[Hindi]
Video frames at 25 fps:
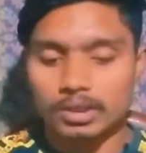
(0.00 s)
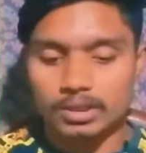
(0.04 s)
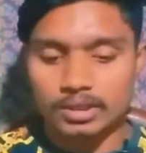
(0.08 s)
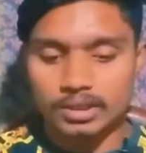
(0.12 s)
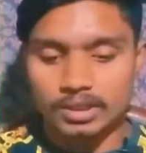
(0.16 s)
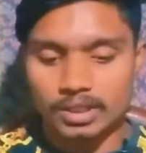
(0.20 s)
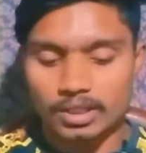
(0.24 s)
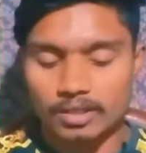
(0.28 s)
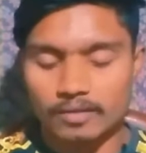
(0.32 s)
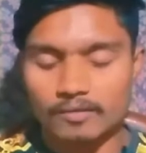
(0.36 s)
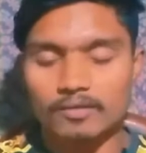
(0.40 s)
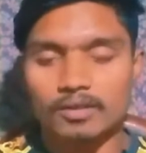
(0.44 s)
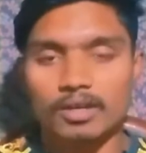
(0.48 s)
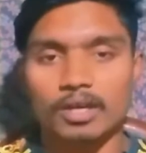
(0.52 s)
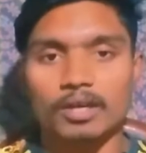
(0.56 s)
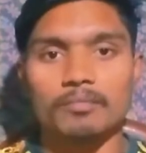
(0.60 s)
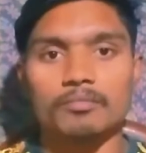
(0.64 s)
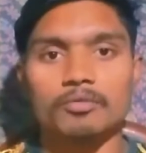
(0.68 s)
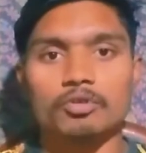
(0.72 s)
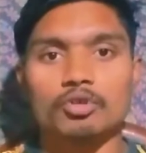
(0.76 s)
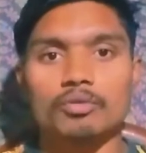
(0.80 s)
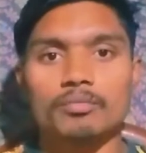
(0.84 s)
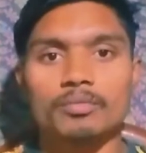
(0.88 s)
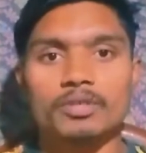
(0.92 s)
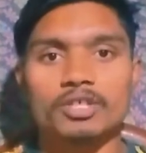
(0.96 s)
सिर्फ
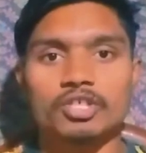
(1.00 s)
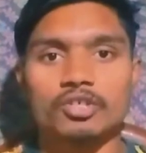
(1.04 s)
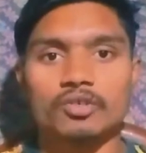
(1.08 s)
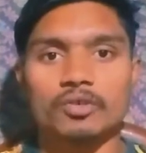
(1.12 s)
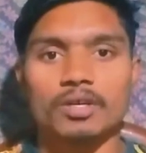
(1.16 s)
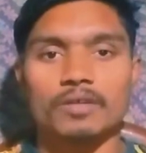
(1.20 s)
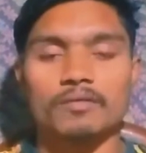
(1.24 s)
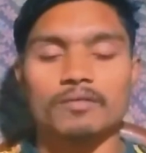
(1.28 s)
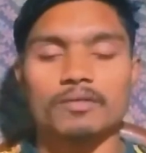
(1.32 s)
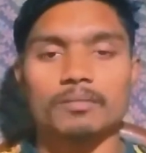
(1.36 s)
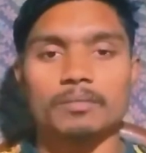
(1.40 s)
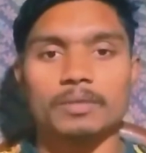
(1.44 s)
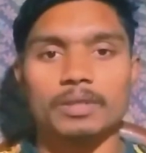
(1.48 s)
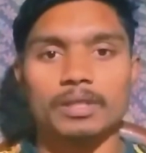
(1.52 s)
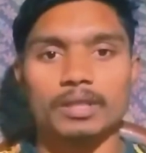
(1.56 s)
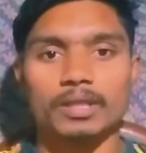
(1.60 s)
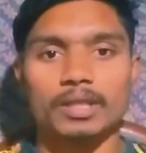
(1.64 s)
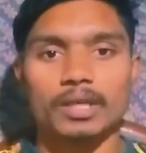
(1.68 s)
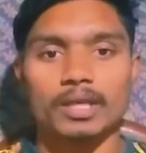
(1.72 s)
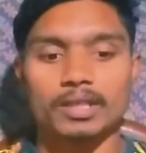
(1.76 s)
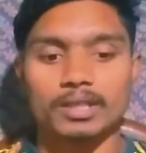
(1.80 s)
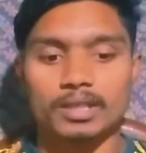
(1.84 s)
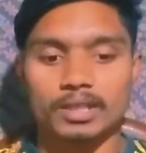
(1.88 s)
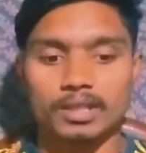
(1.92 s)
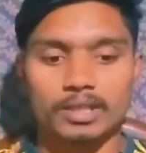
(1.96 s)
गर्मियों में जो है वो
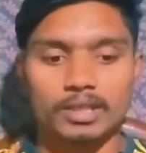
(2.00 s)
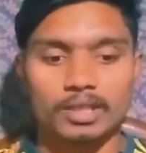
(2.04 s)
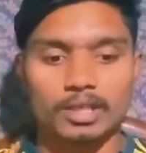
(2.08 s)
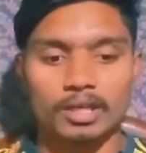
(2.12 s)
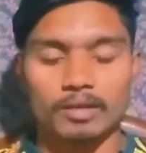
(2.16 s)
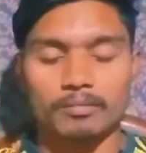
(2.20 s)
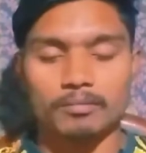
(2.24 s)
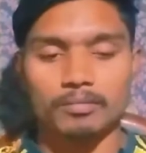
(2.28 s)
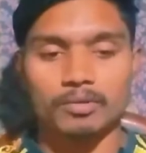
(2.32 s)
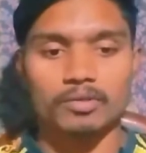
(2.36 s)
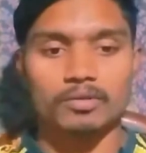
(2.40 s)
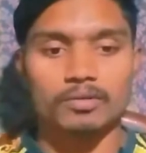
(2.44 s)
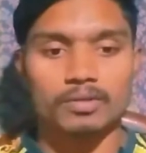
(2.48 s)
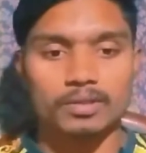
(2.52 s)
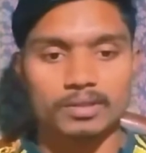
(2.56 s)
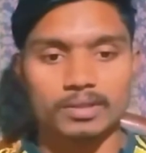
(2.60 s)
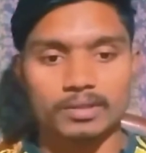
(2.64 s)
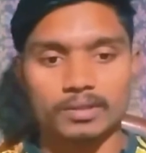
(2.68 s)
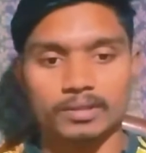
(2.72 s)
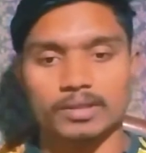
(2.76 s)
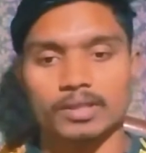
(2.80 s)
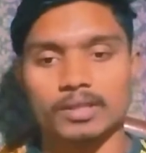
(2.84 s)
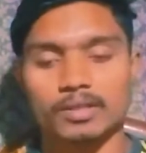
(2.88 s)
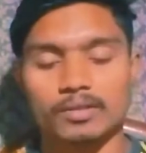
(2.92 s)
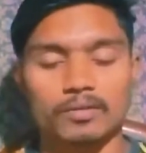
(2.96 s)
मिलता है यानी गर्मियों का
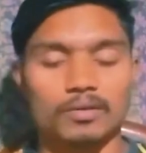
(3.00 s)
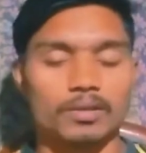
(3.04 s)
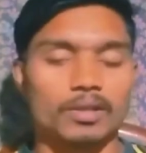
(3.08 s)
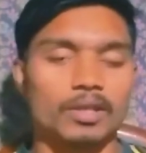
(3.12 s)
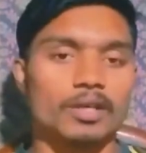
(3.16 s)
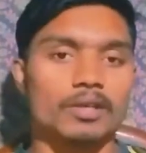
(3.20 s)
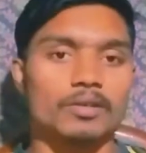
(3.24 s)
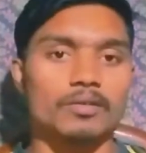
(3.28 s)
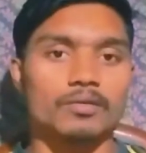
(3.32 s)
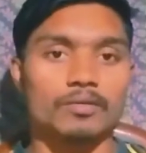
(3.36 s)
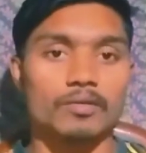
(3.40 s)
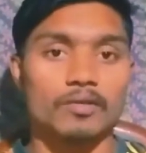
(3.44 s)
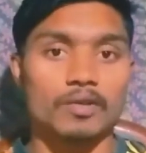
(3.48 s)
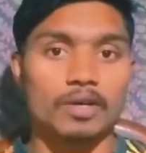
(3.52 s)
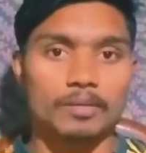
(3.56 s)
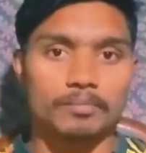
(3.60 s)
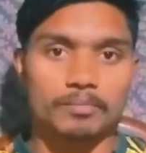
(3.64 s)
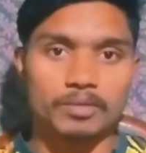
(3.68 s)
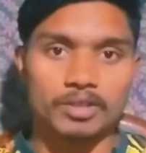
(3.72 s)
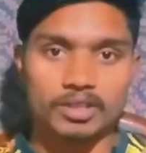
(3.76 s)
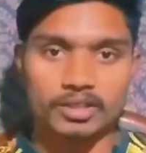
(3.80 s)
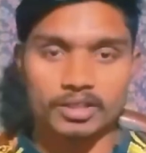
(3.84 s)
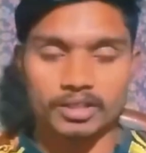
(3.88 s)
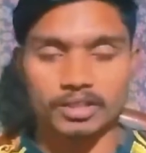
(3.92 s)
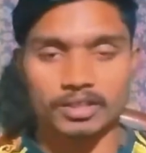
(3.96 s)
सीज़न होता है वो
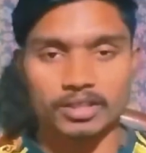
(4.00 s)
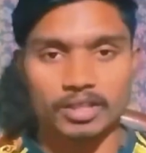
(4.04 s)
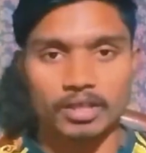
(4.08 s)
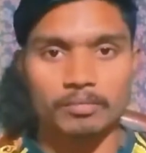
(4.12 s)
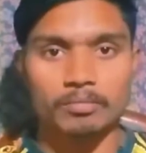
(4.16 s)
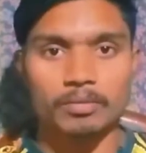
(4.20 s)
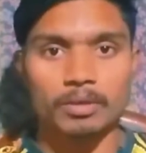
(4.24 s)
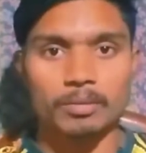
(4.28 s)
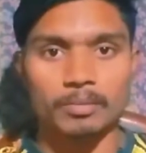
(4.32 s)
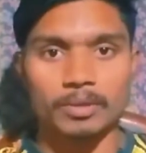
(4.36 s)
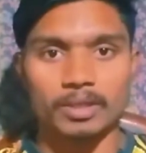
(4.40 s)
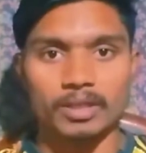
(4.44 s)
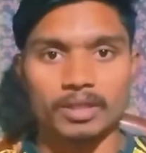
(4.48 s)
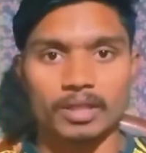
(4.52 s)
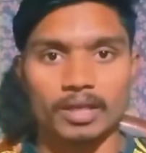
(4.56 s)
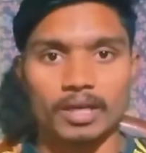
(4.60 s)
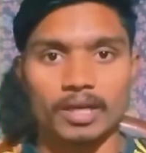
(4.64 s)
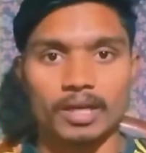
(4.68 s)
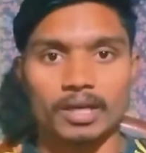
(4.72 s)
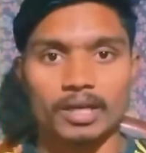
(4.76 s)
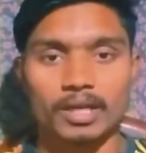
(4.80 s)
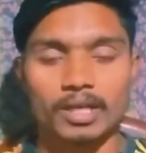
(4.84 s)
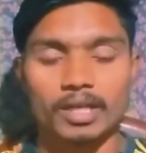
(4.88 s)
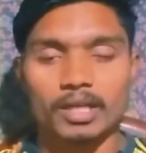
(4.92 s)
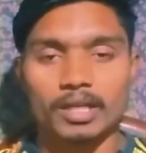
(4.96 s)
अपने सीज़न में मिलता
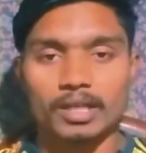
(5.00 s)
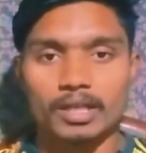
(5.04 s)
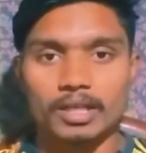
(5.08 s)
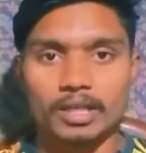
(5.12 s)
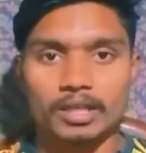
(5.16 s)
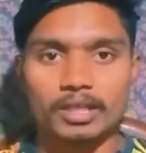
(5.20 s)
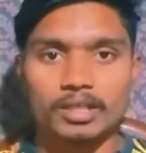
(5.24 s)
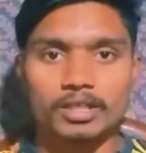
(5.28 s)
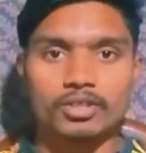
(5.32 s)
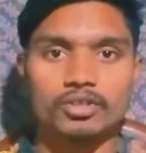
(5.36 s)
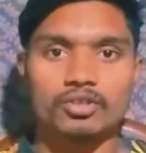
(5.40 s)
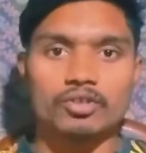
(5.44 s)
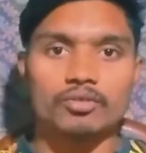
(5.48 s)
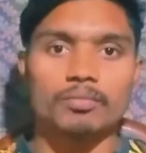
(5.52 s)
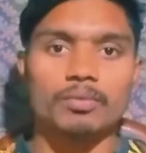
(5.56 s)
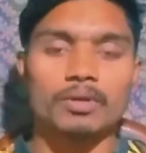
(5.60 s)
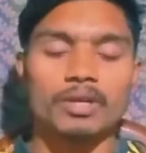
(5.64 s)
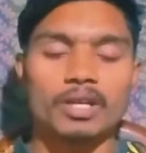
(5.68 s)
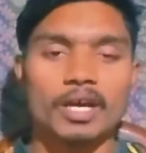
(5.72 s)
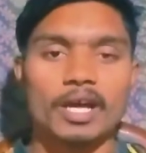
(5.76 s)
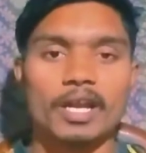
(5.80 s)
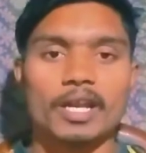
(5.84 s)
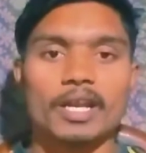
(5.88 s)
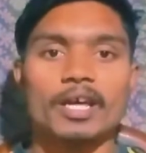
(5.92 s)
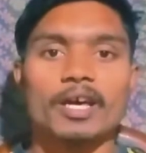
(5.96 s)
है लेकिन जो
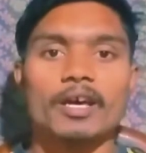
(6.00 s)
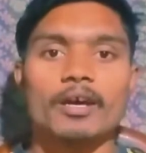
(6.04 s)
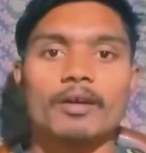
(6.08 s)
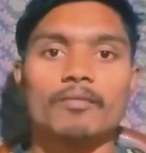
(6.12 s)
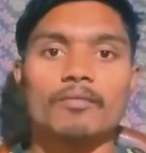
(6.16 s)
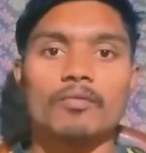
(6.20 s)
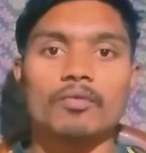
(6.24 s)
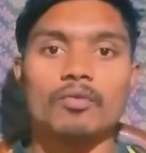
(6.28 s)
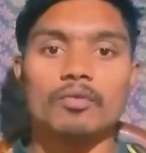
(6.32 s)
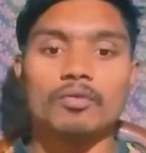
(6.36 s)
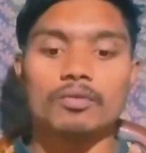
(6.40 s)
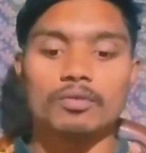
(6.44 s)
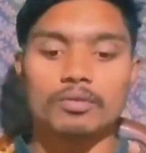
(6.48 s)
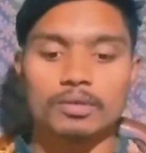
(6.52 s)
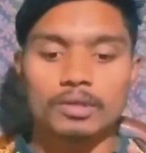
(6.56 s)
बनाना है वो